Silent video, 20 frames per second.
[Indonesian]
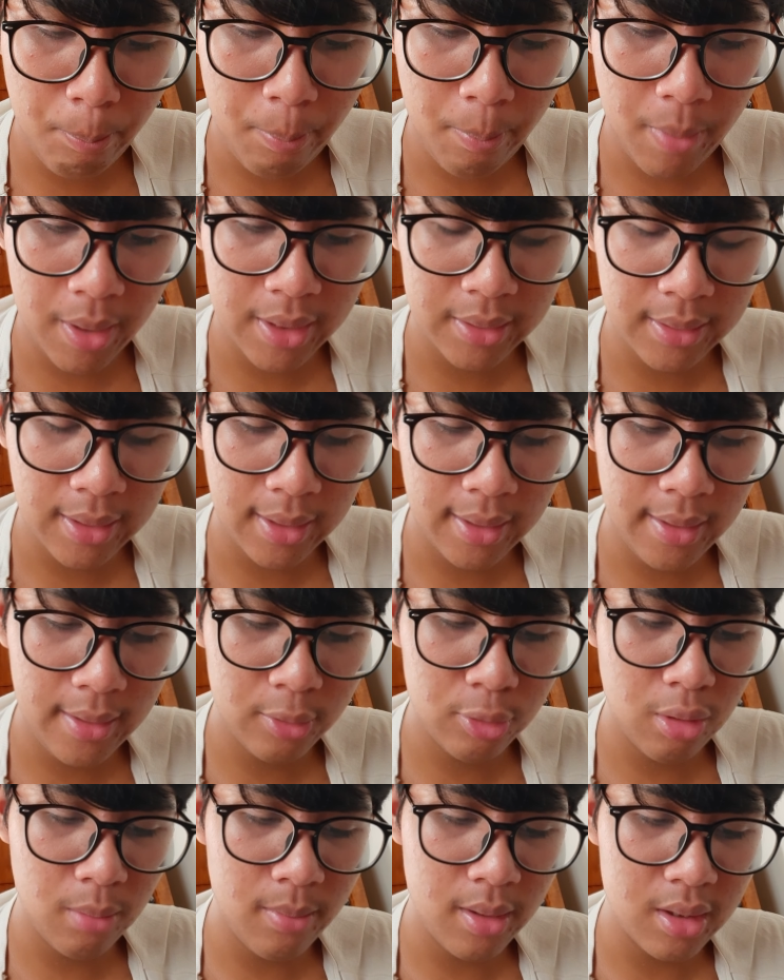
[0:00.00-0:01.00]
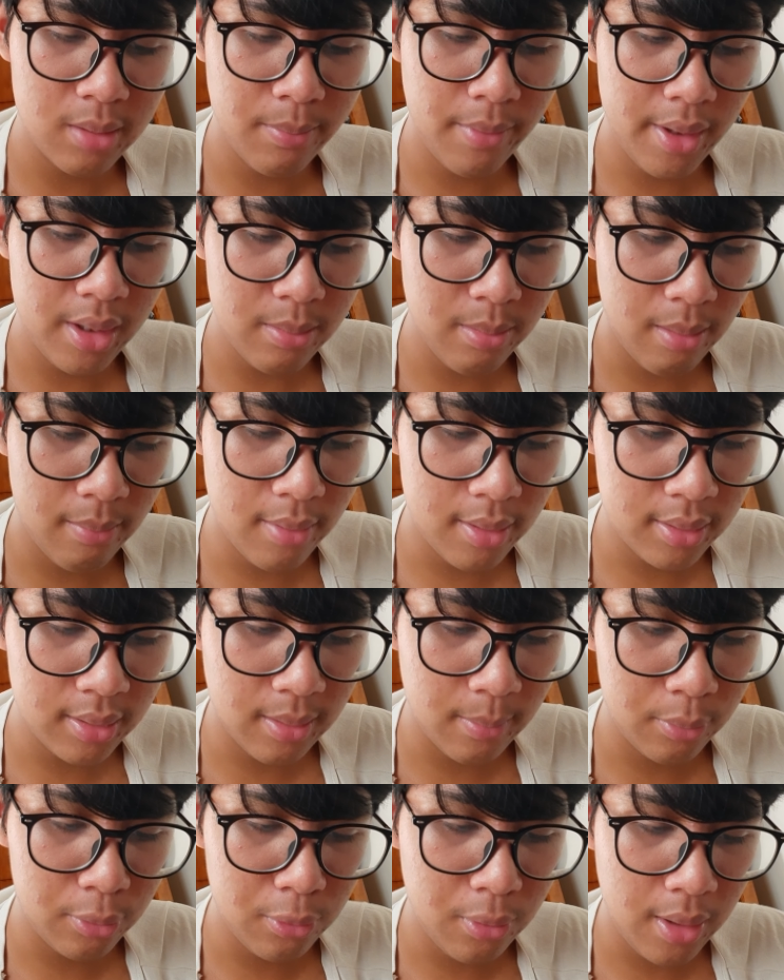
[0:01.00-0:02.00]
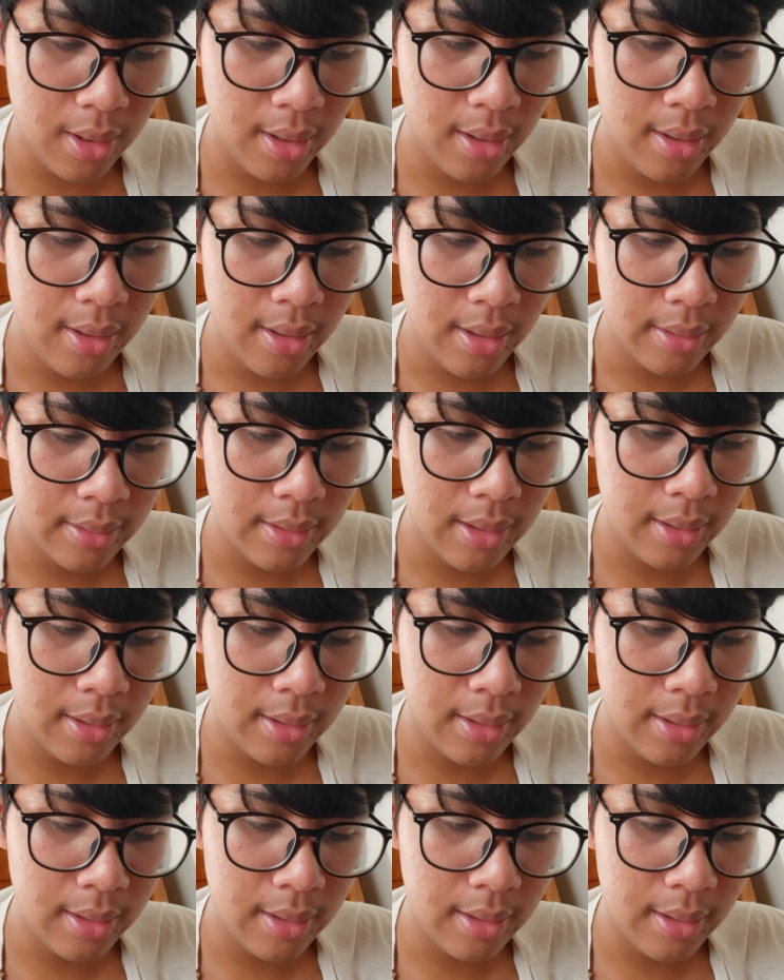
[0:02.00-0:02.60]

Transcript: pada tanggal 12 Mei 1962